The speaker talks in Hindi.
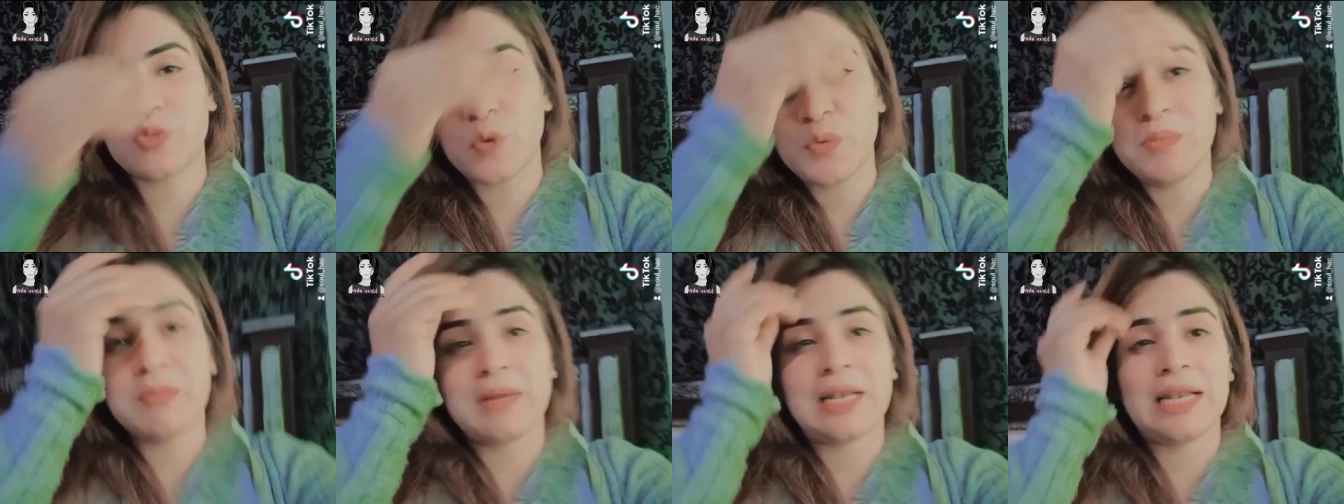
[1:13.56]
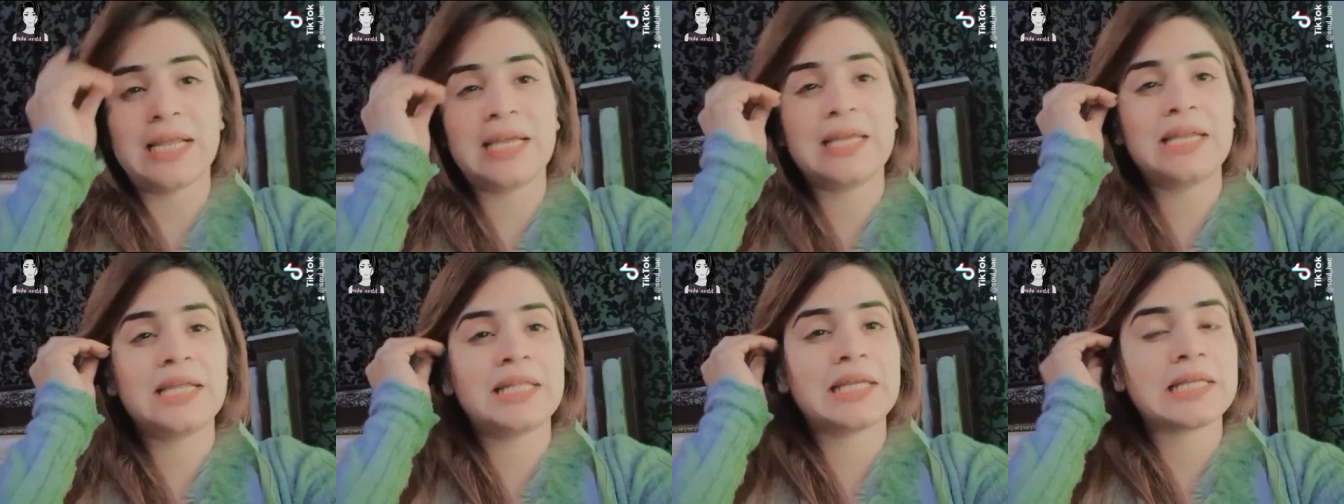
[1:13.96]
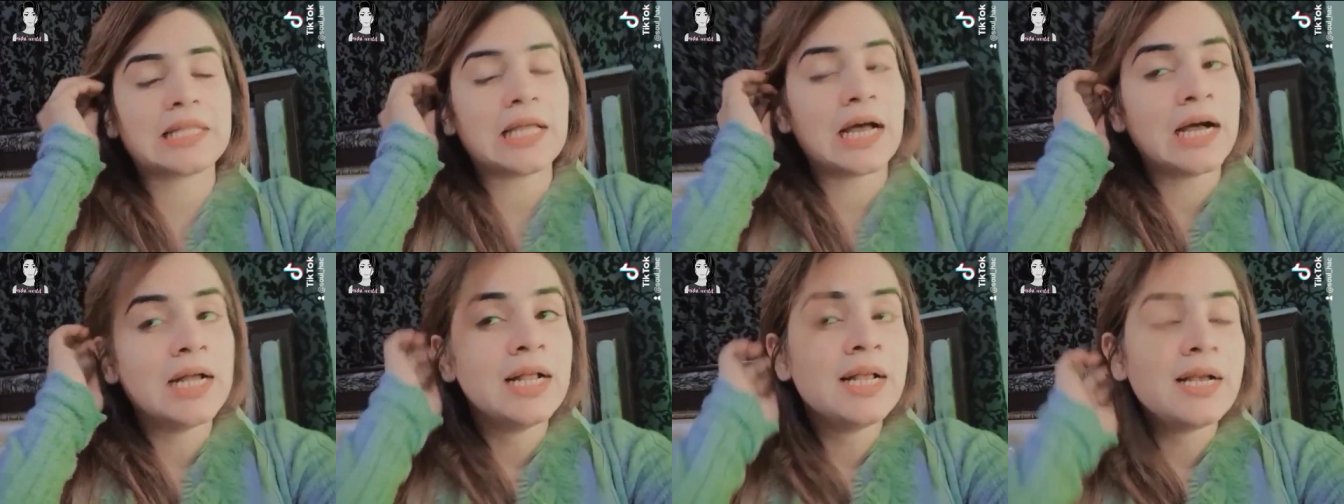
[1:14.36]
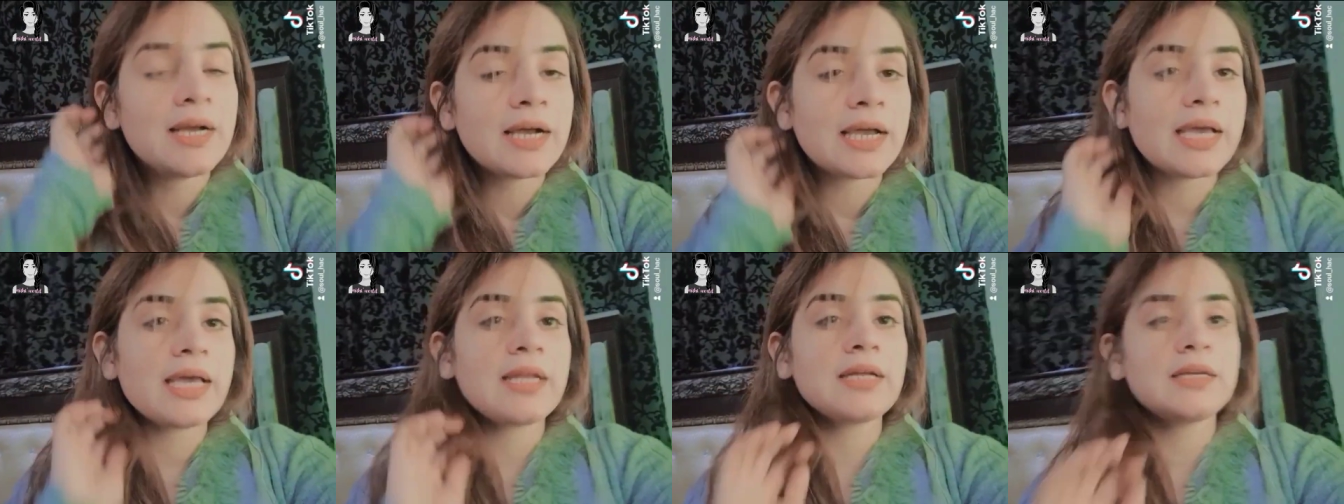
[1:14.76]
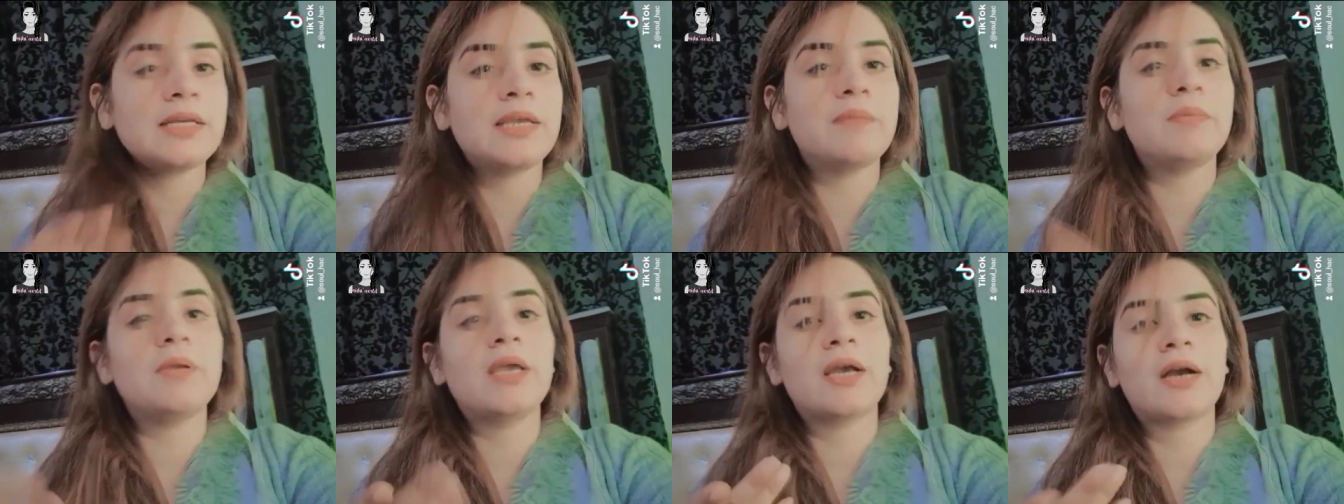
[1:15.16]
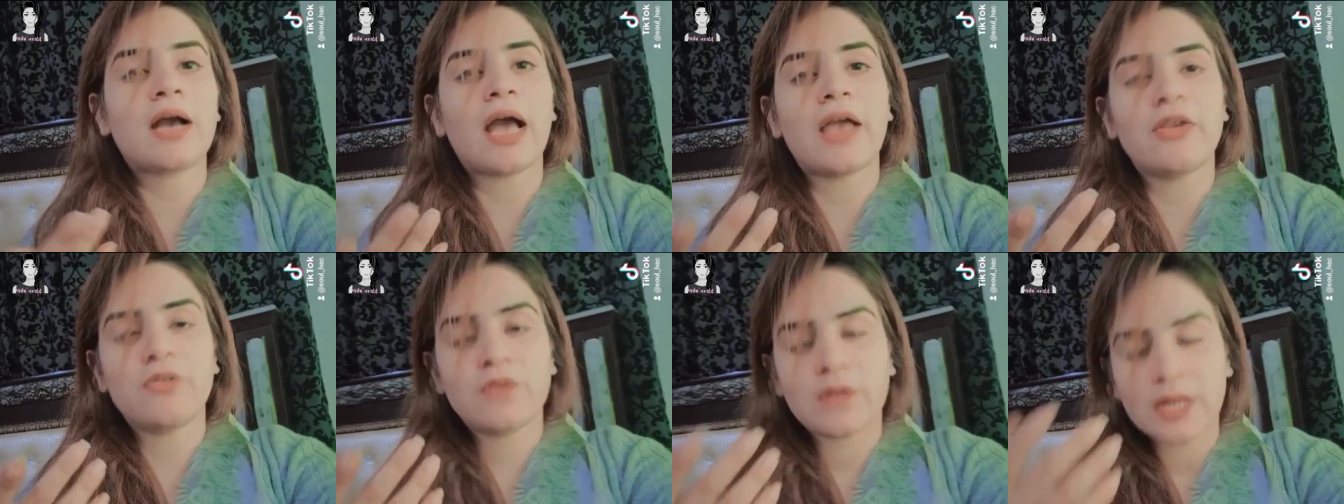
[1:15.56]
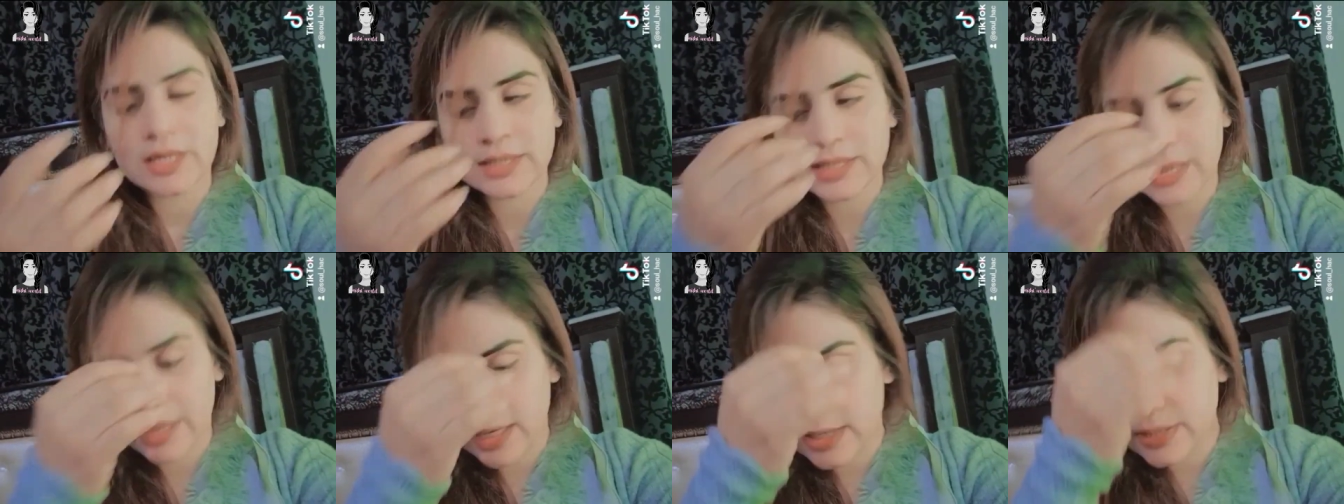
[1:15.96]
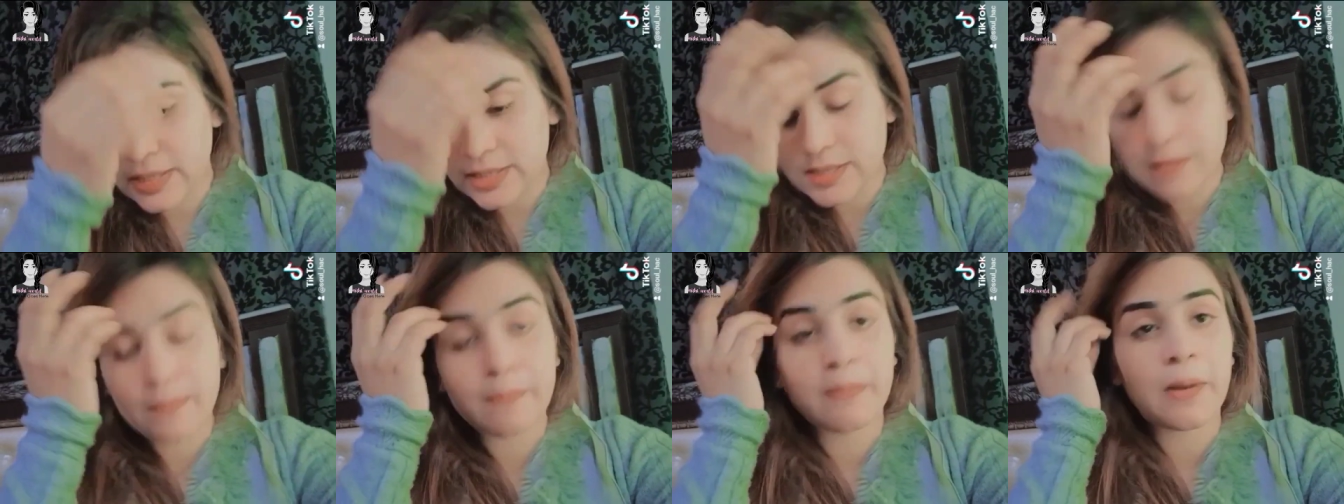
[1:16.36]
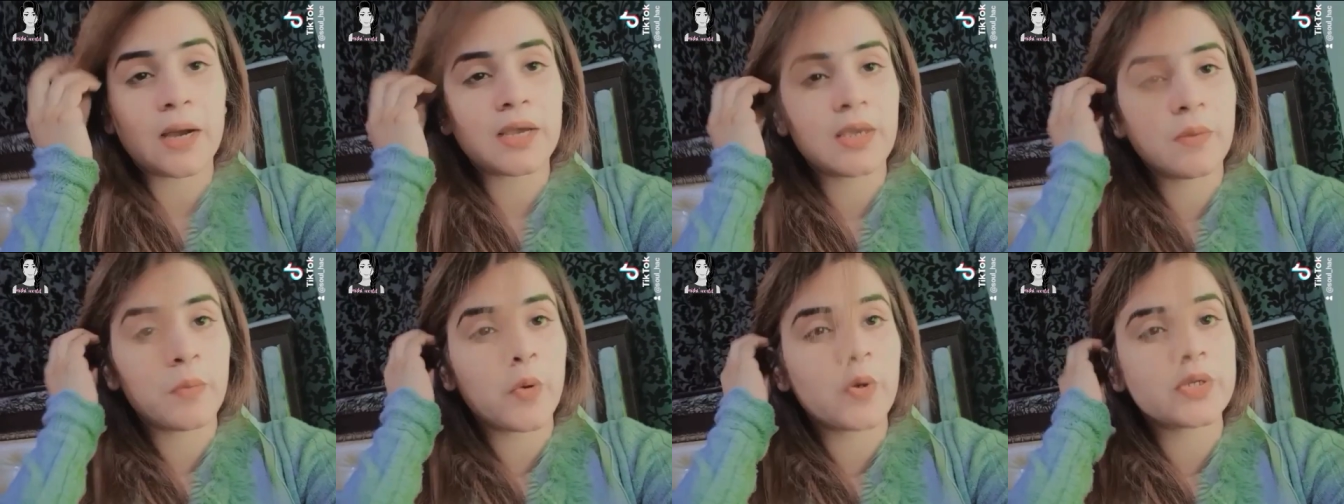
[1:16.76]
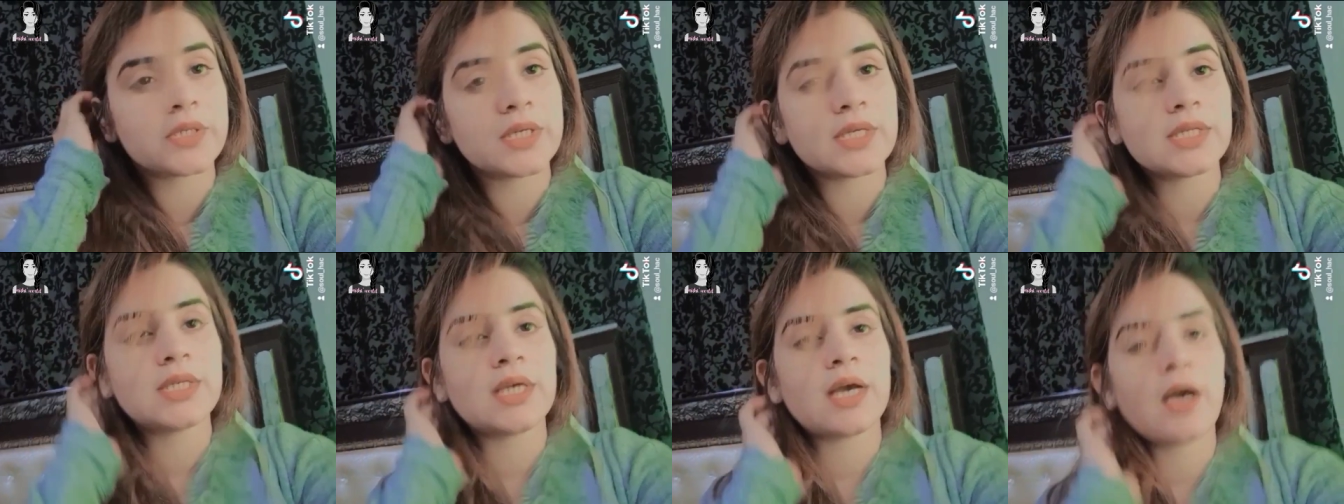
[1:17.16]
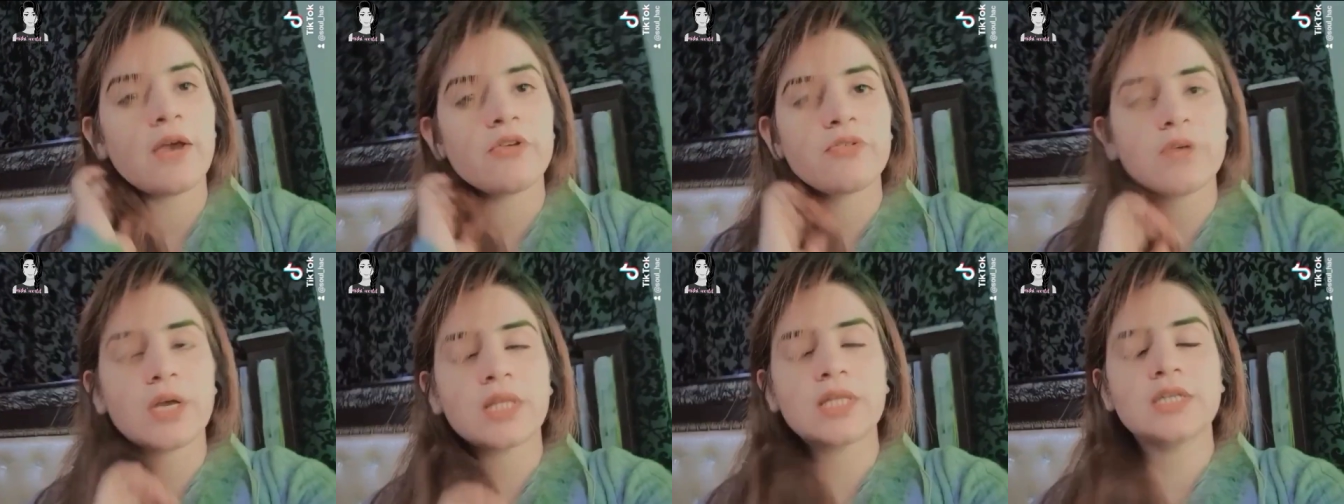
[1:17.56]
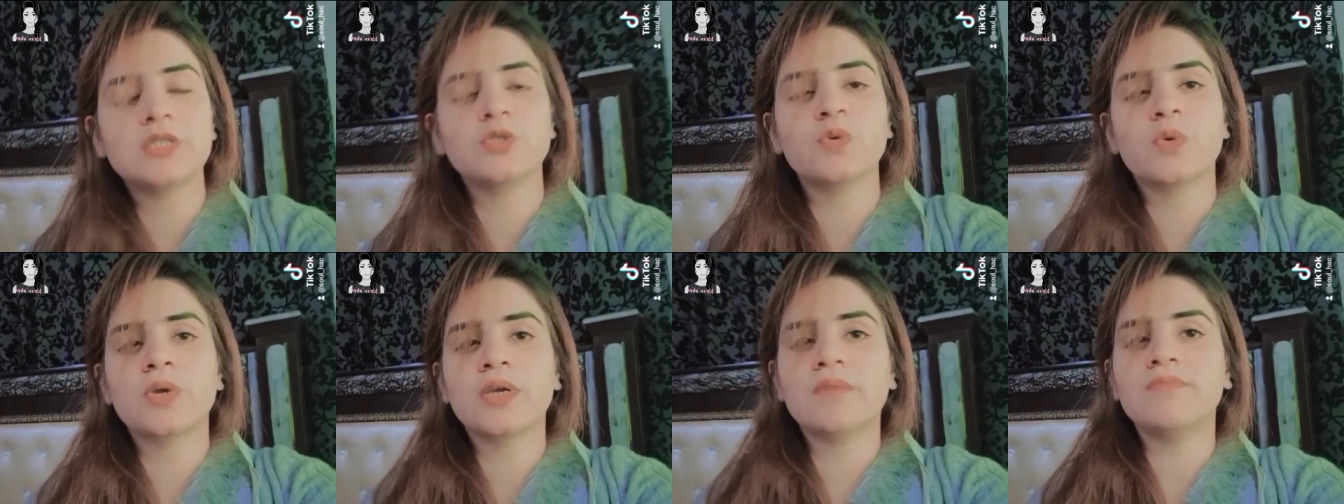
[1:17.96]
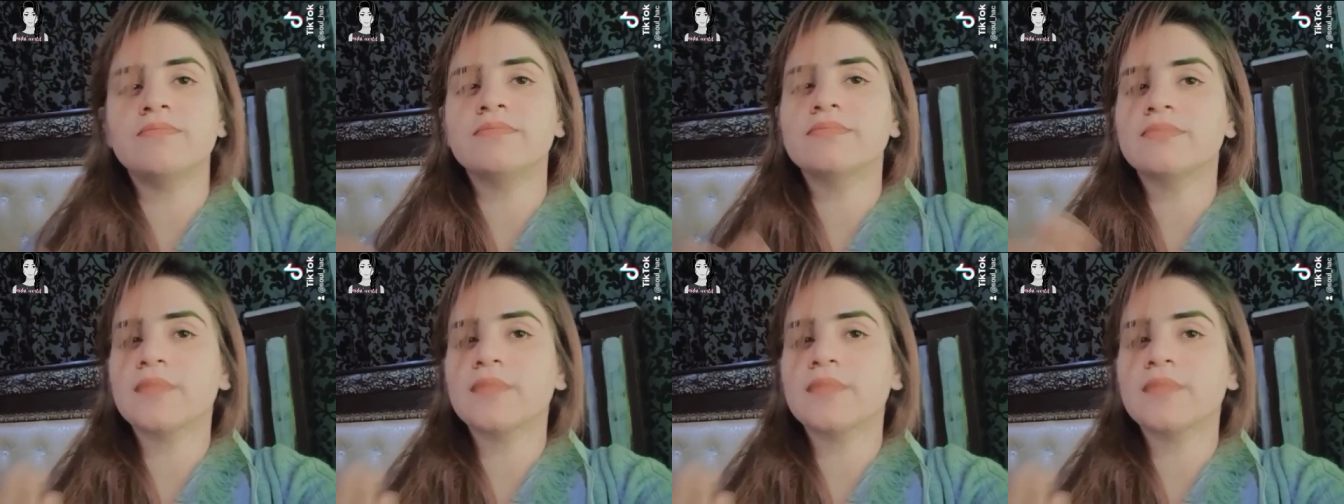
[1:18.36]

कोई मिलने ही नहीं देता खैर ये भी एक ख्वाहिश ही रह जाएगी जैसे बाकी बहुत सी ऐसी ख्वाहिशात हैं जो कि